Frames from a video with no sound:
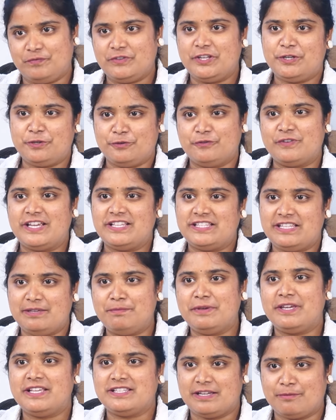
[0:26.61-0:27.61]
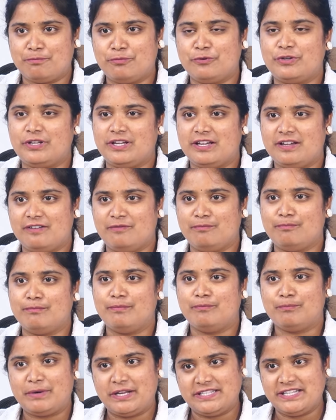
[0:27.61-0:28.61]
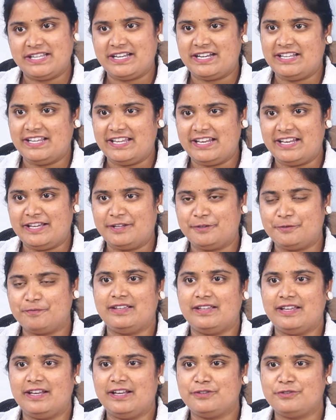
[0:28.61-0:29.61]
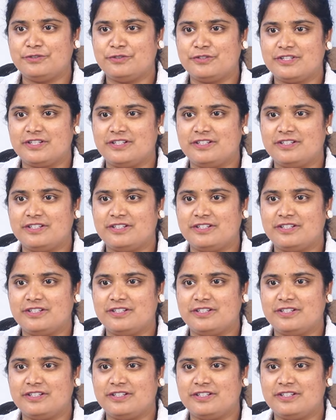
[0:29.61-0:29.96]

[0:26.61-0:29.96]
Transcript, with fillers: ఇటు వైసీపీకి సపోర్ట్గా ప్రచారానికి వెళ్ళారు ఎలా చూడొచ్చు